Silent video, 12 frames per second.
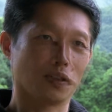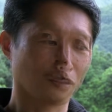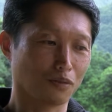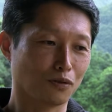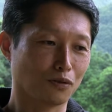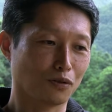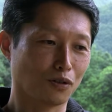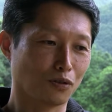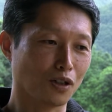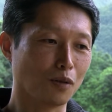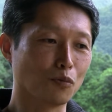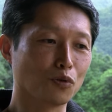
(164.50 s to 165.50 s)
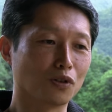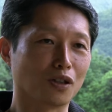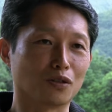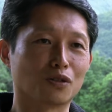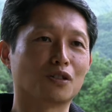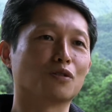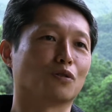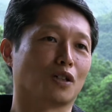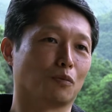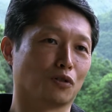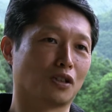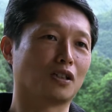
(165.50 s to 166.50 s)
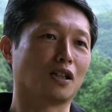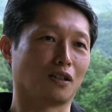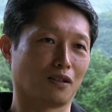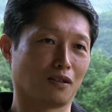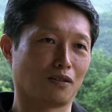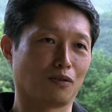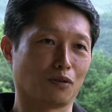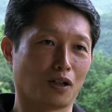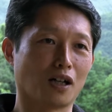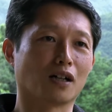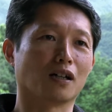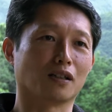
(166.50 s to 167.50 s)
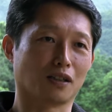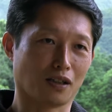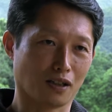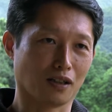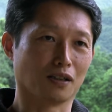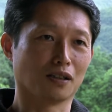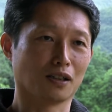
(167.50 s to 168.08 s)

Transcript: そういう人が持ってるスキルとかも資源と考えたら